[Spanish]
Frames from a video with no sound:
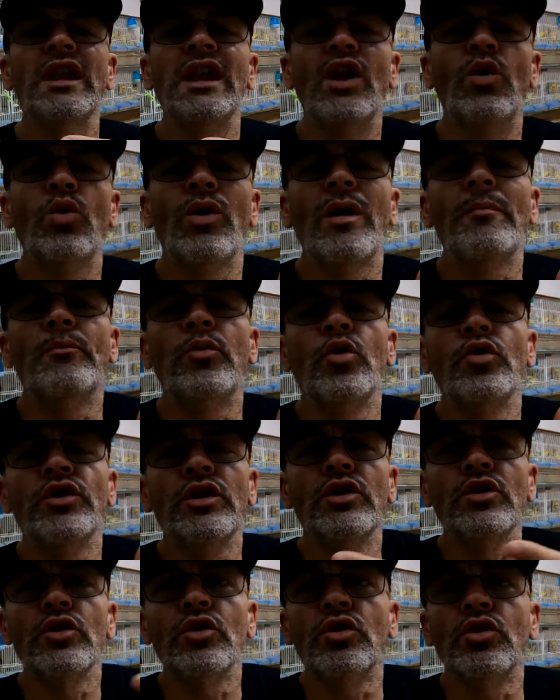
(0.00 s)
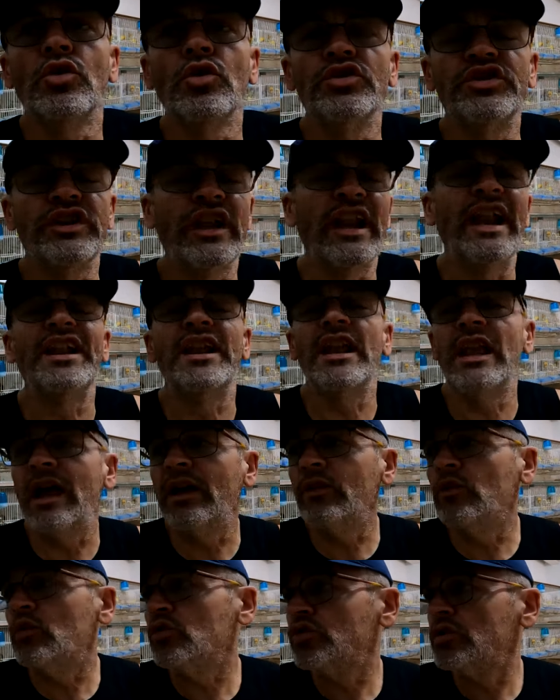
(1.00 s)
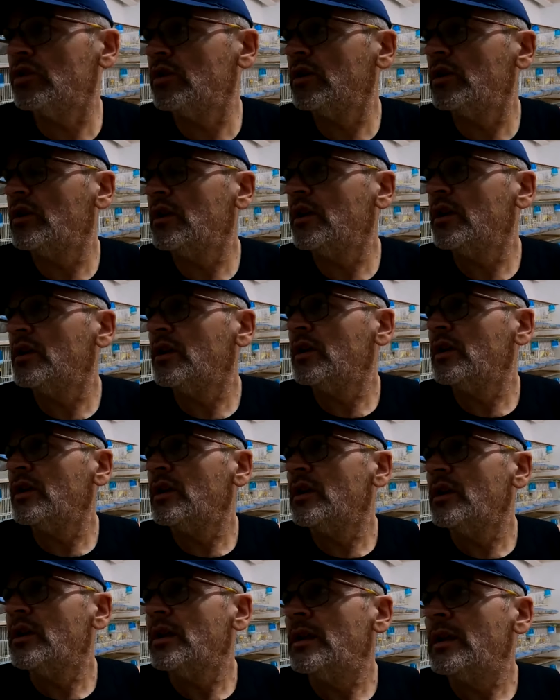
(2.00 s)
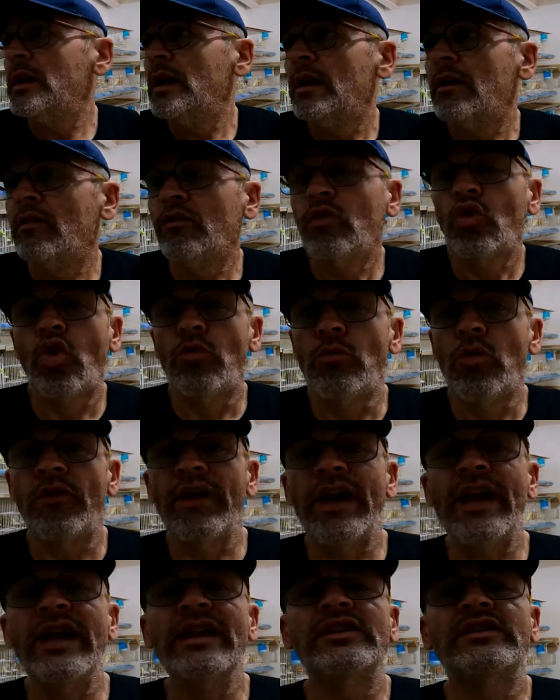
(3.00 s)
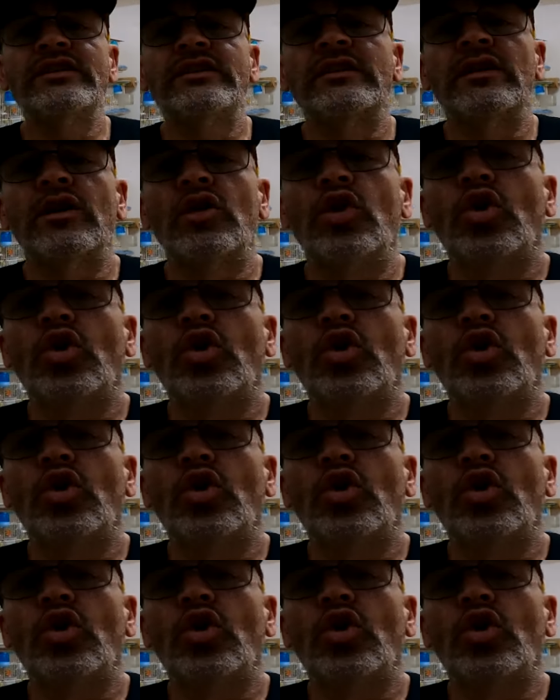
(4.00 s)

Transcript: que no han podido ser anillados. Como veis,